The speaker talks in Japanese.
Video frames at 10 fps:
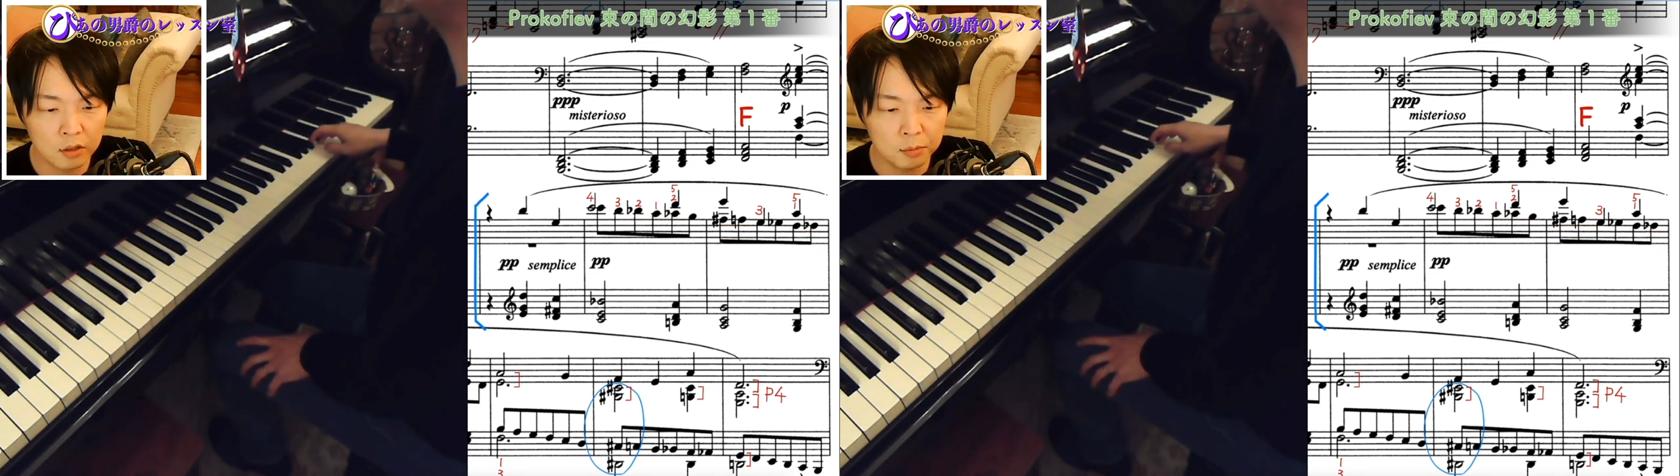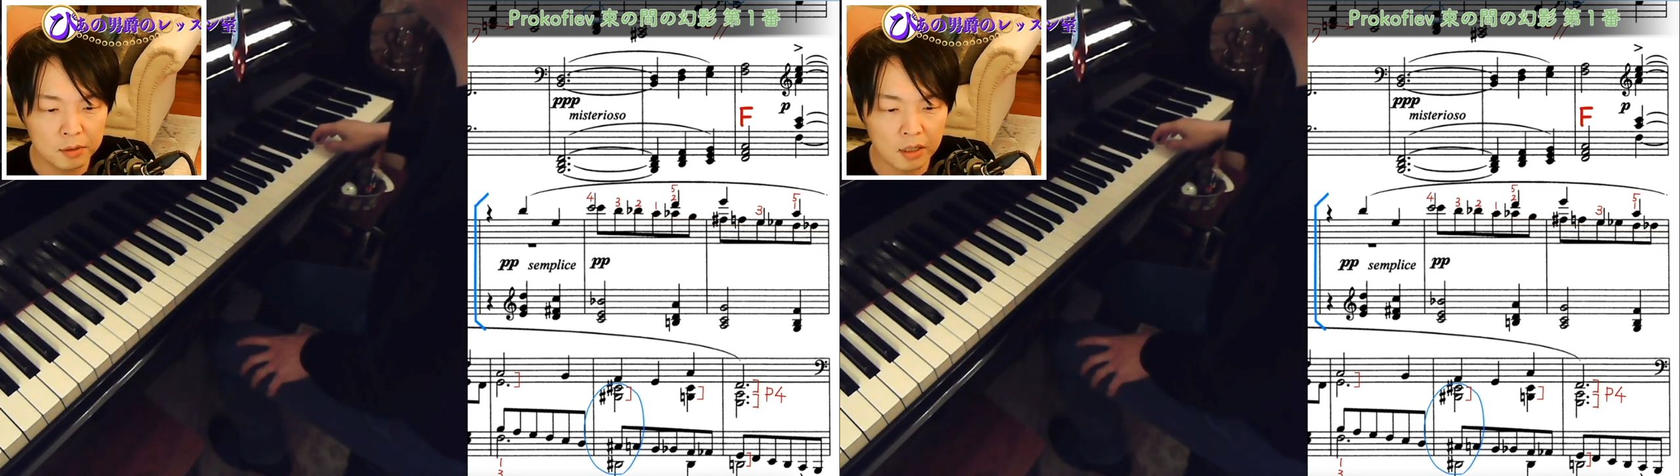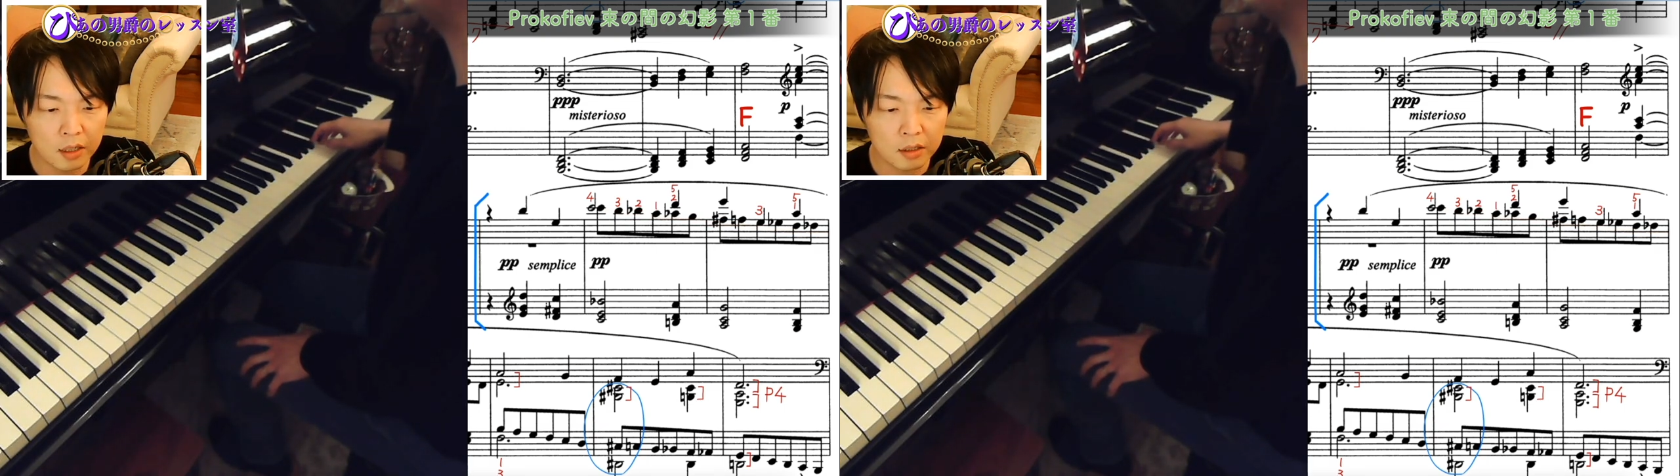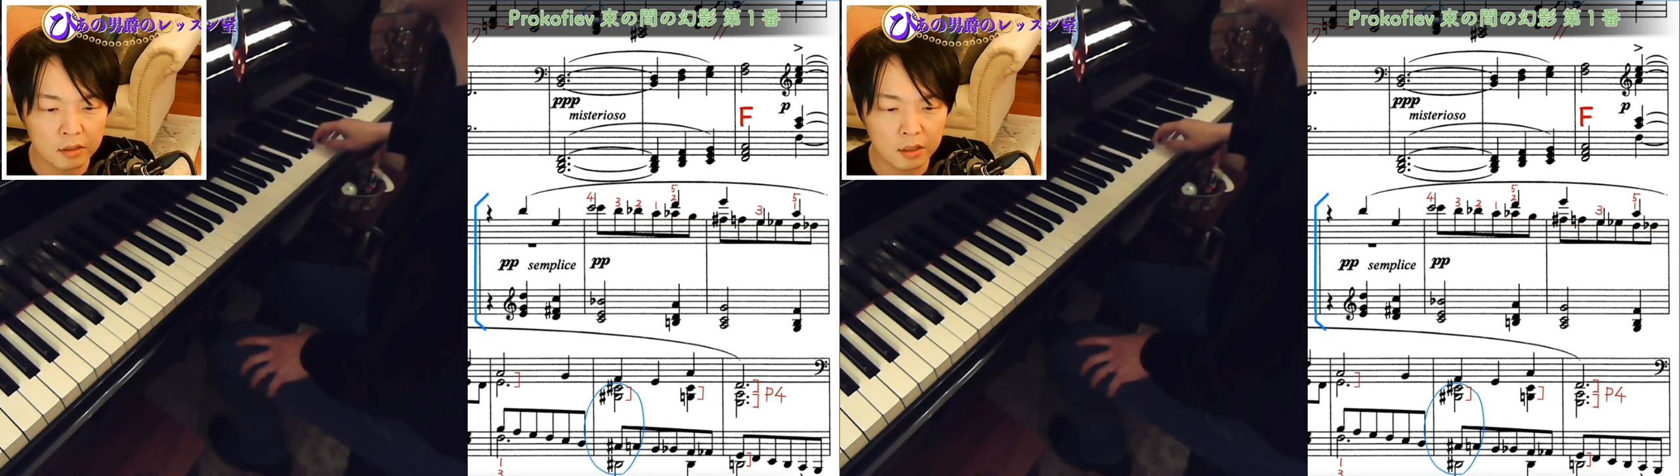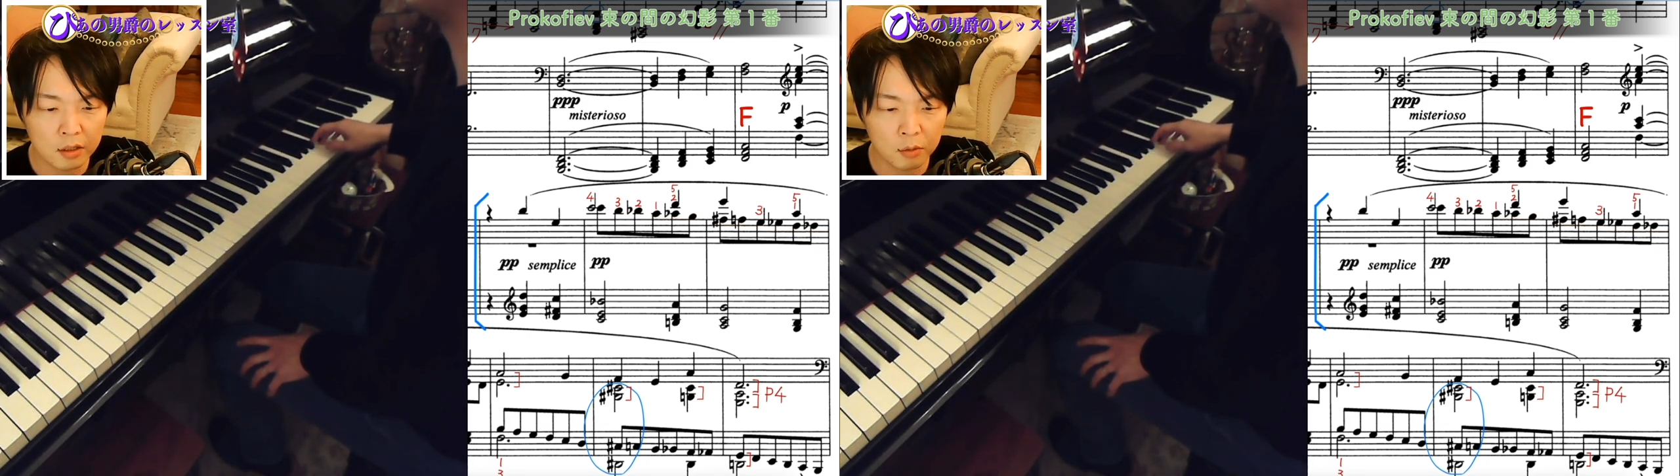指使いで
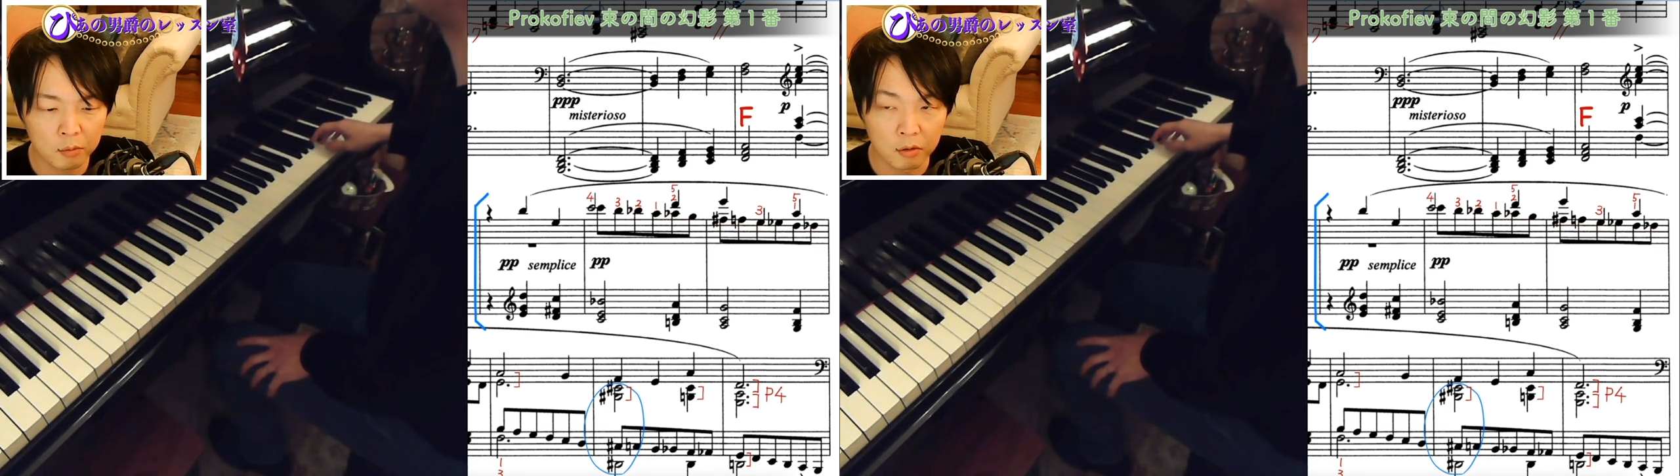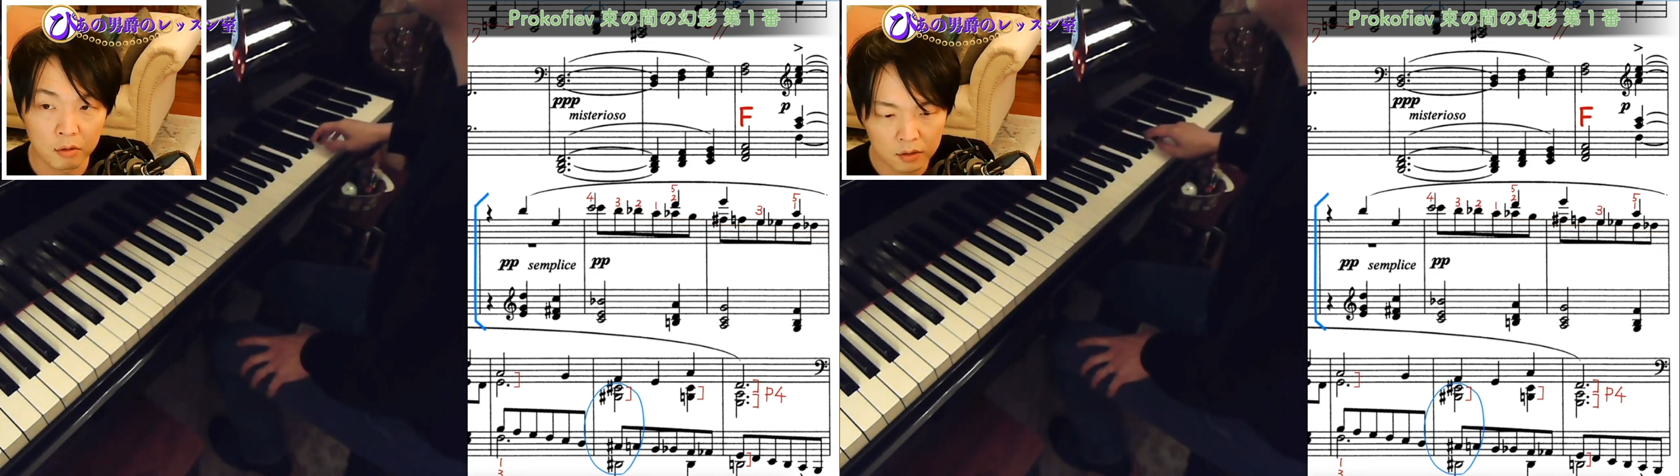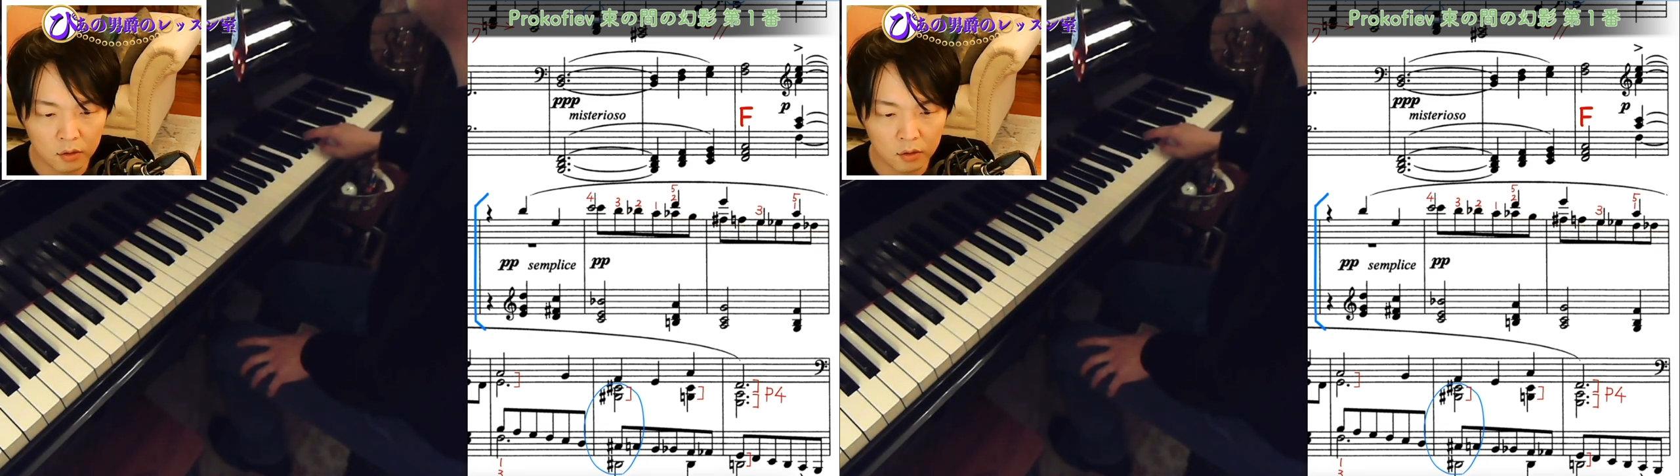すけれども、